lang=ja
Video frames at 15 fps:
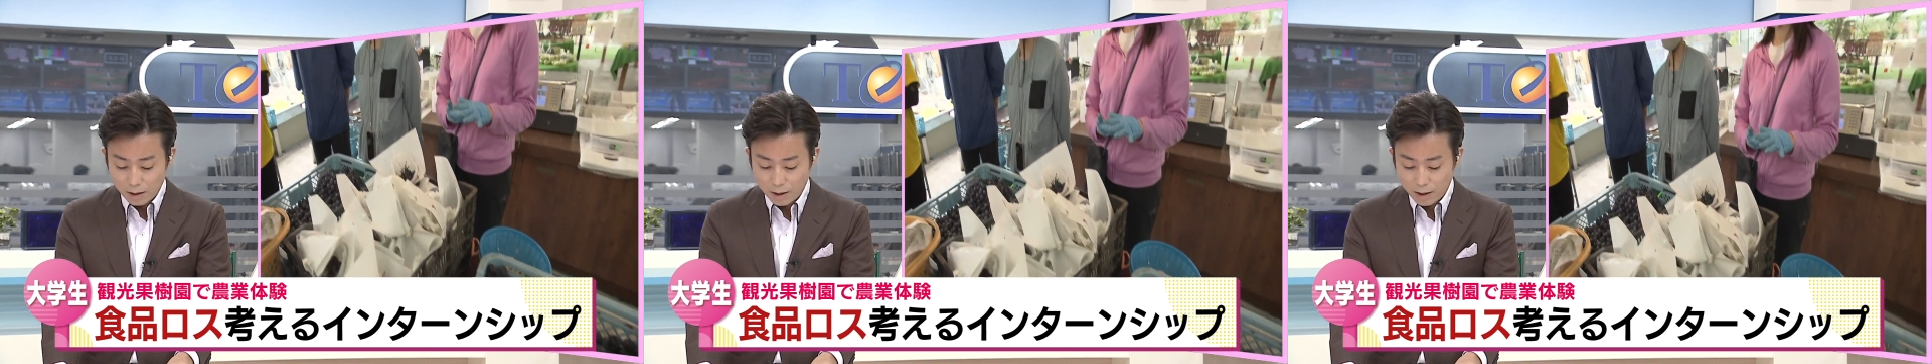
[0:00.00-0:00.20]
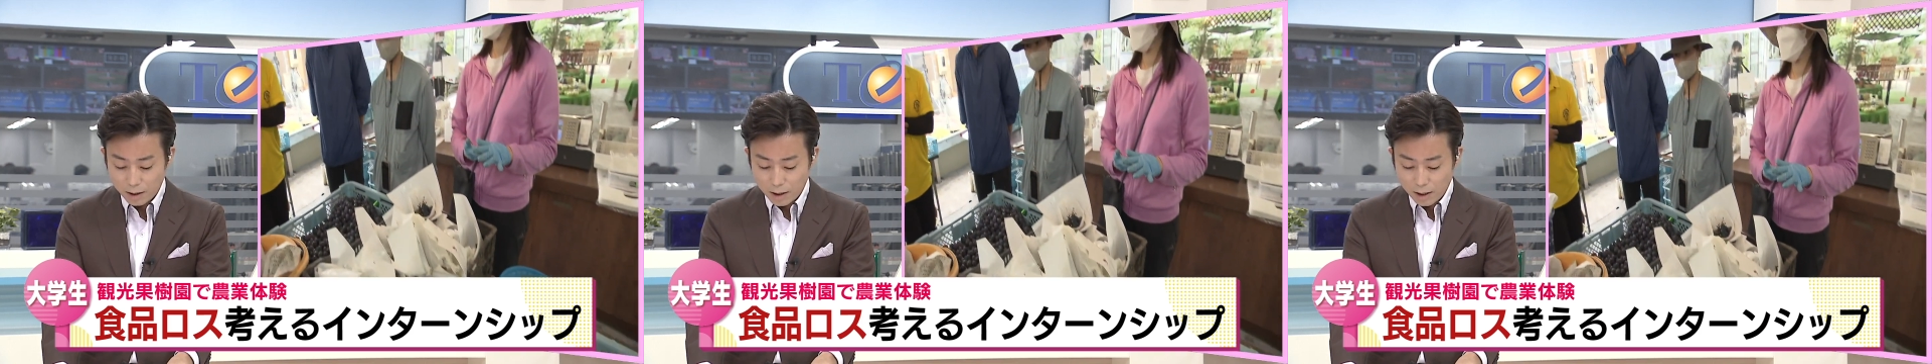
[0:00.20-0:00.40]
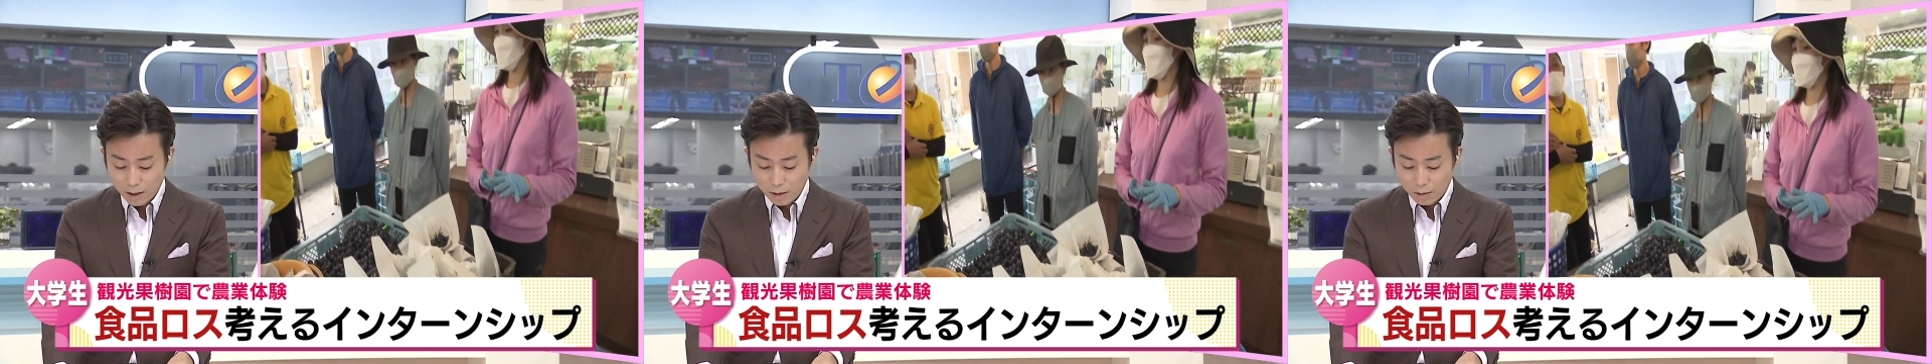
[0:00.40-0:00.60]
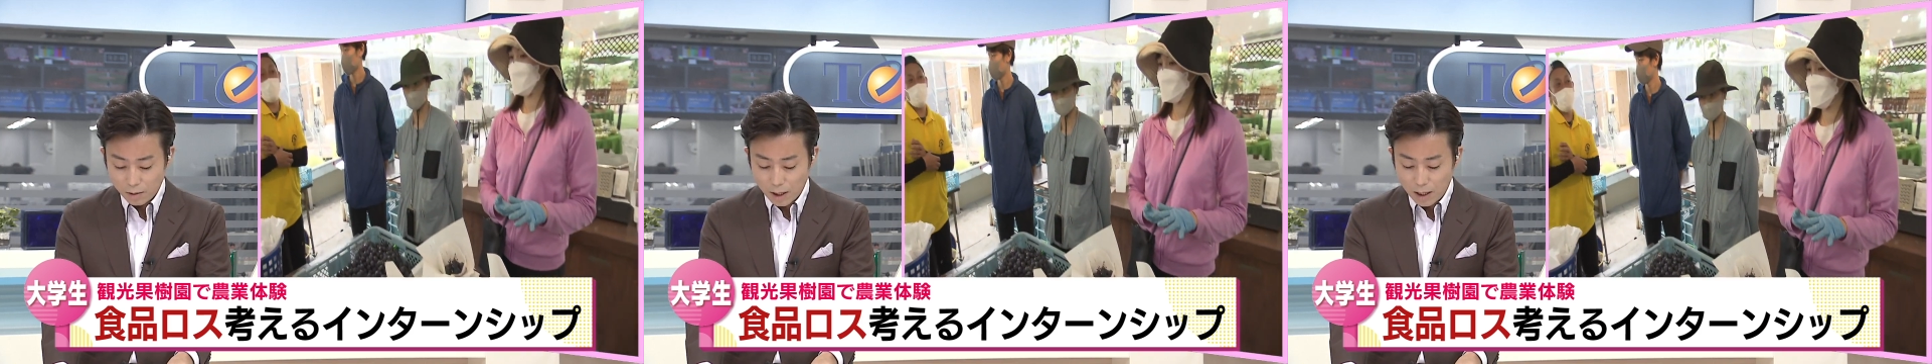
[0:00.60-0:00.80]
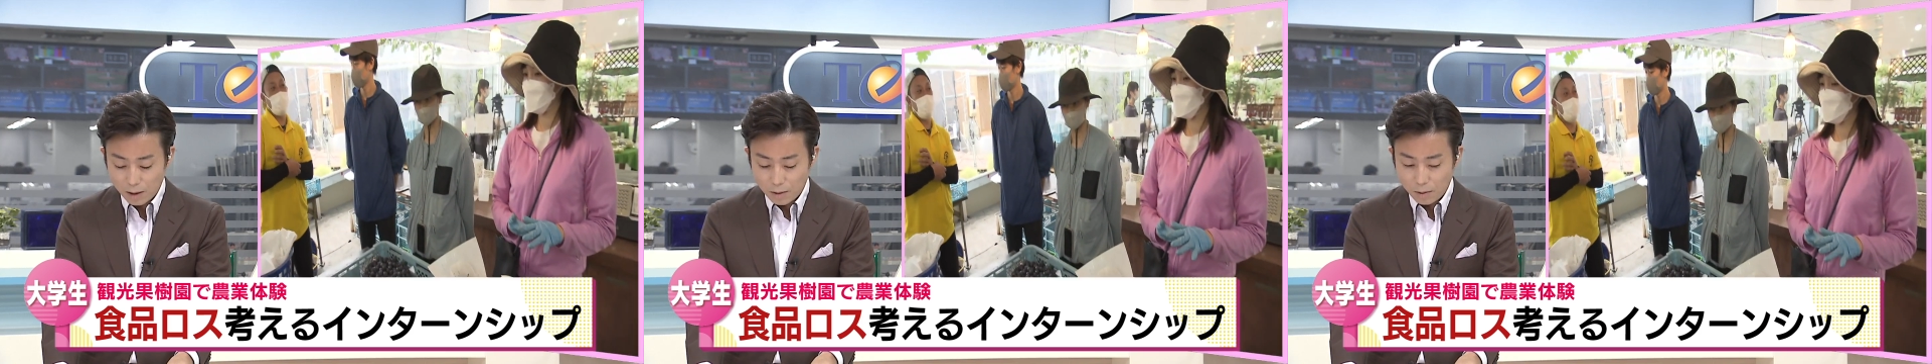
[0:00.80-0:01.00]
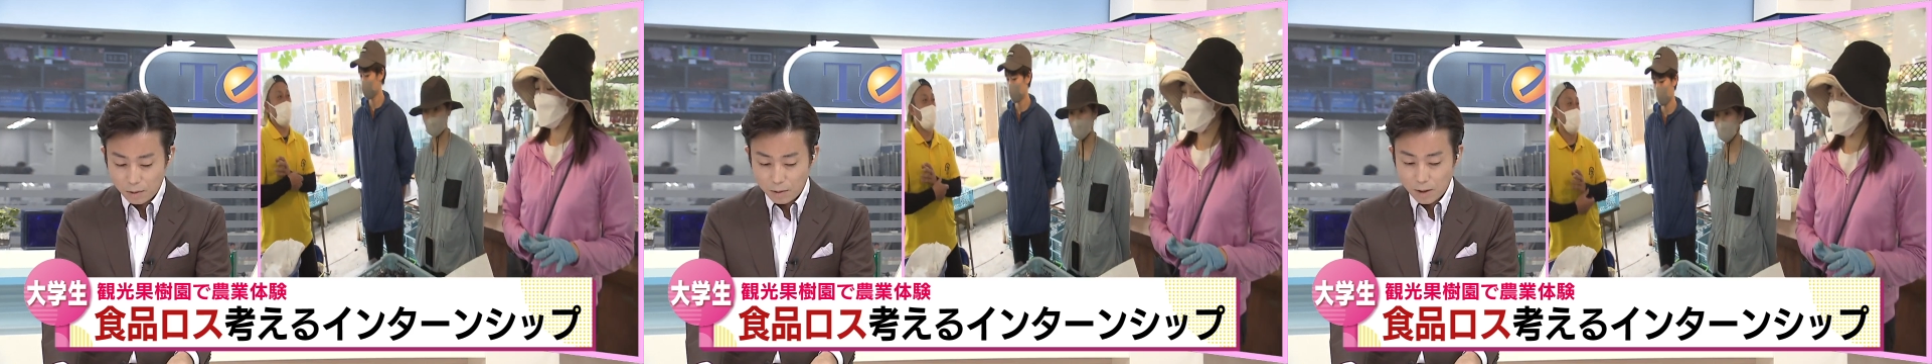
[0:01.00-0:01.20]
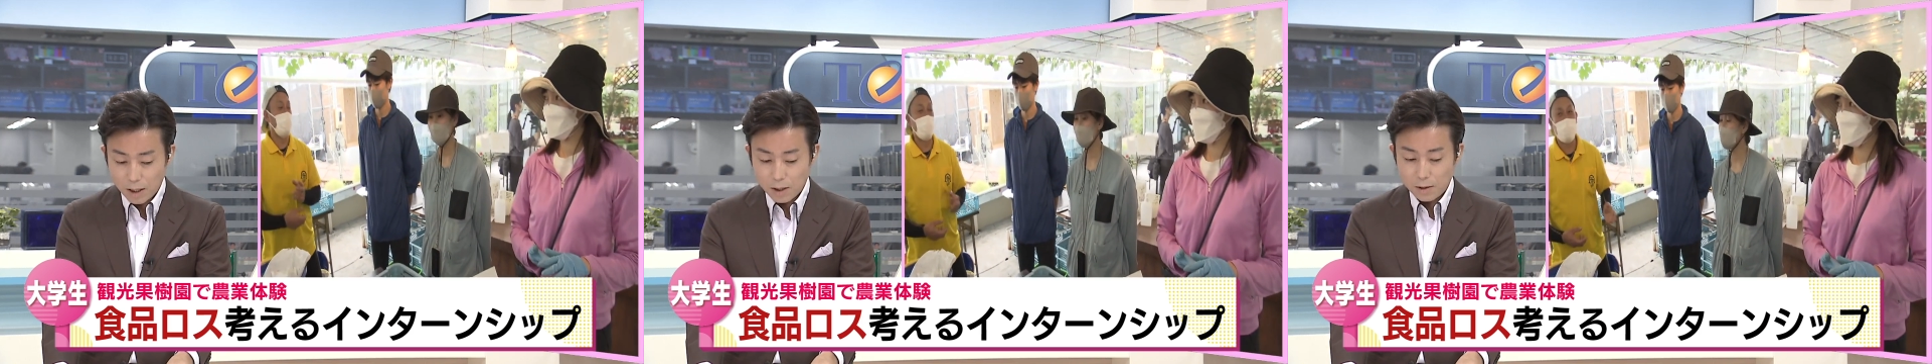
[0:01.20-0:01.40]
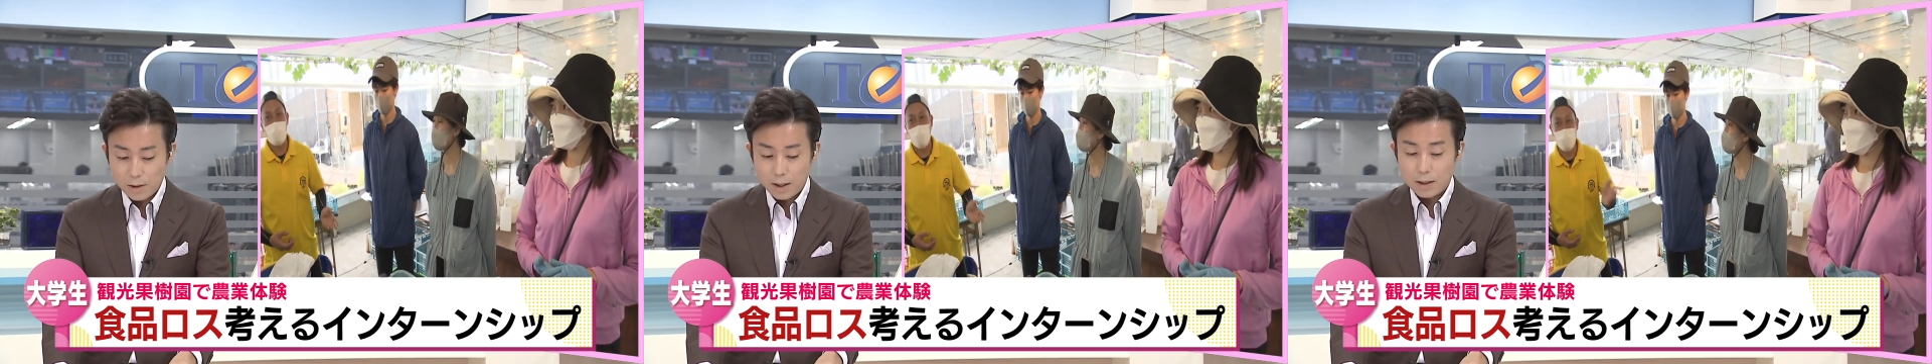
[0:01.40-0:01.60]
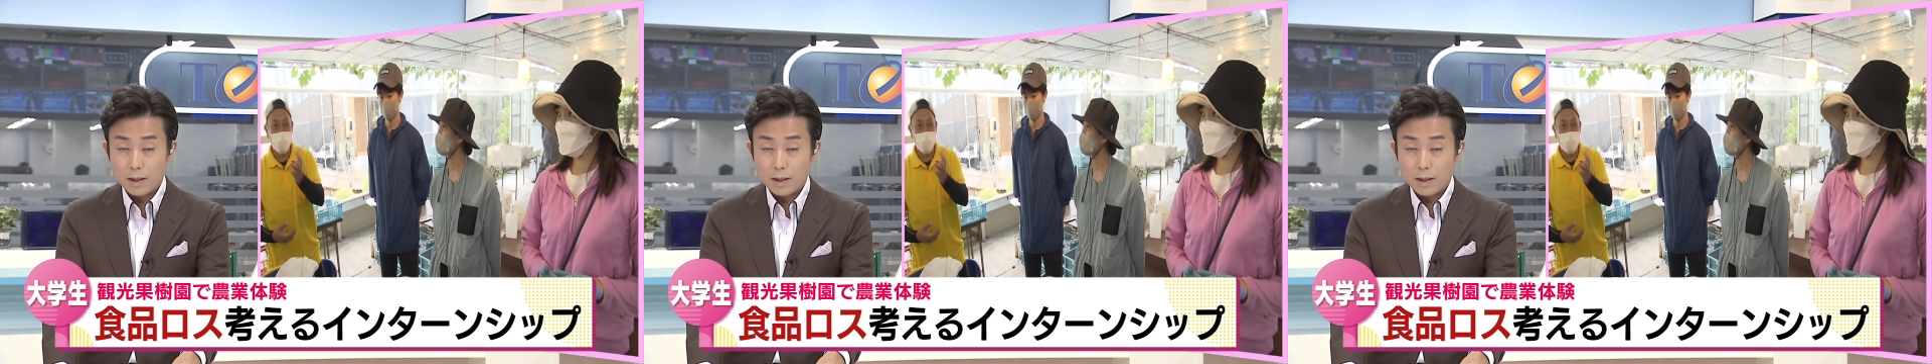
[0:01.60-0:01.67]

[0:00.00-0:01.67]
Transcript: 新潟市の観光果樹